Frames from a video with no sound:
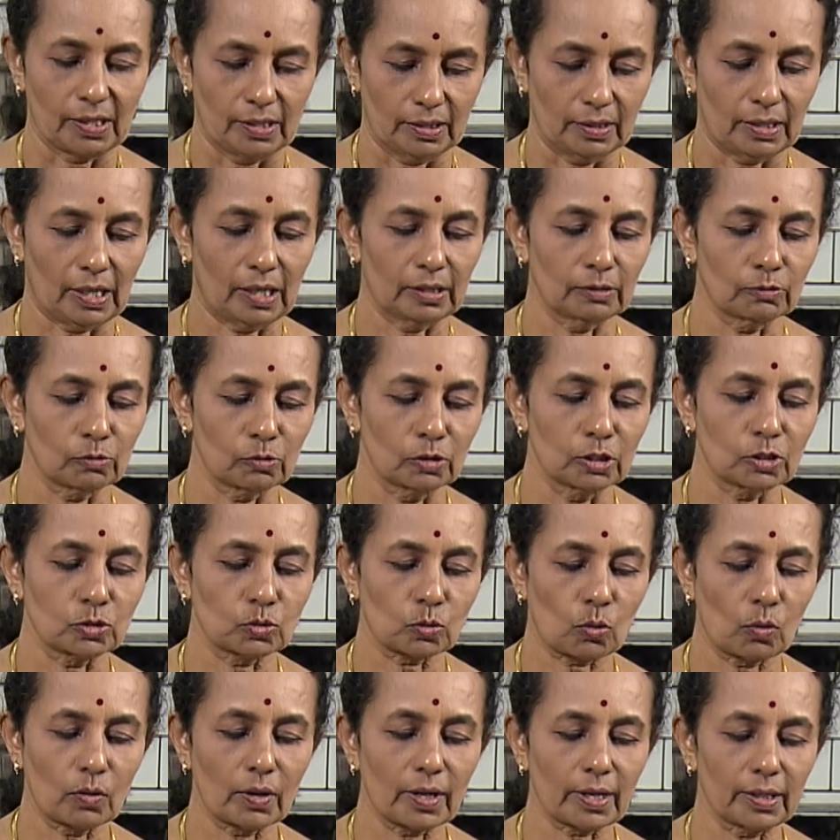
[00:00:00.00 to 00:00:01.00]
நான் அது உங்களுக்கு
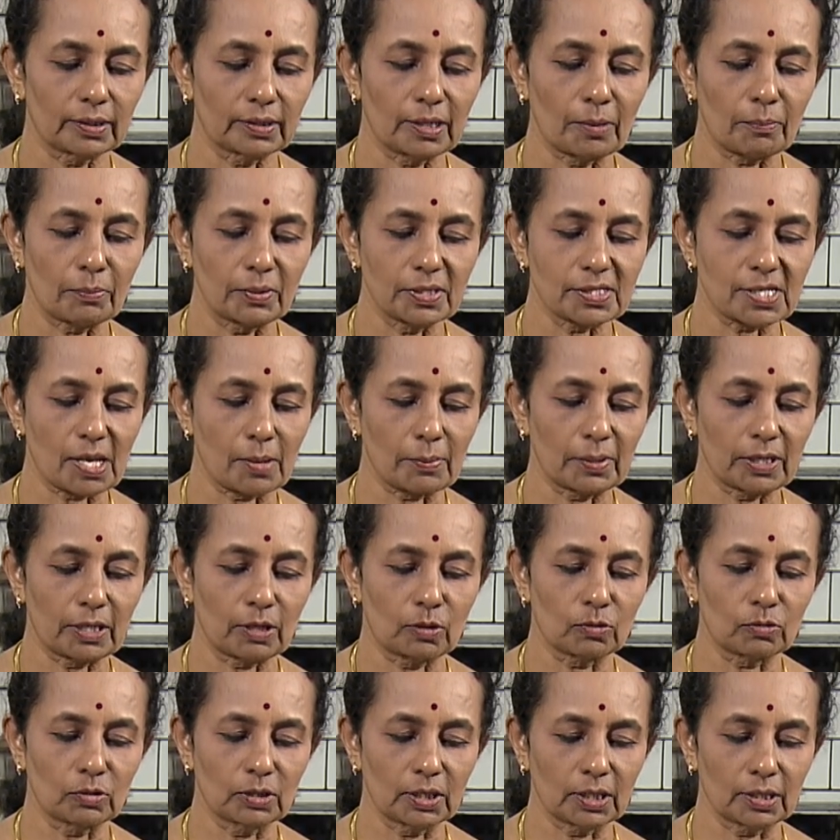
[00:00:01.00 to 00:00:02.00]
சொல்கிறேன் அதை எப்படி
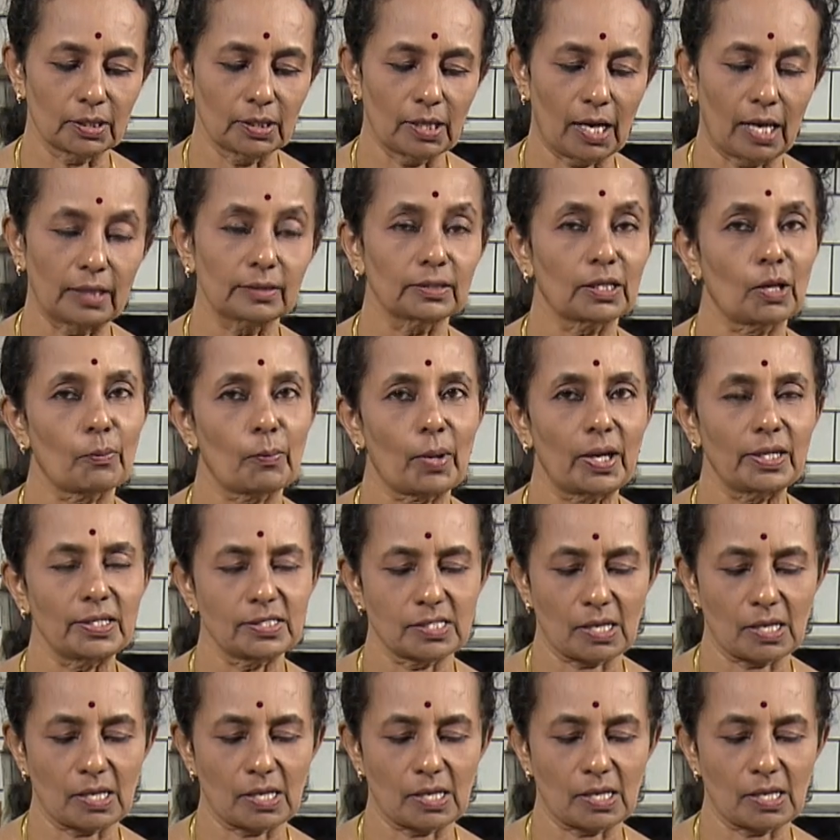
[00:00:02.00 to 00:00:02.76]
சமைக்கணுன்ட்டுன்னு அந்த மாதிரி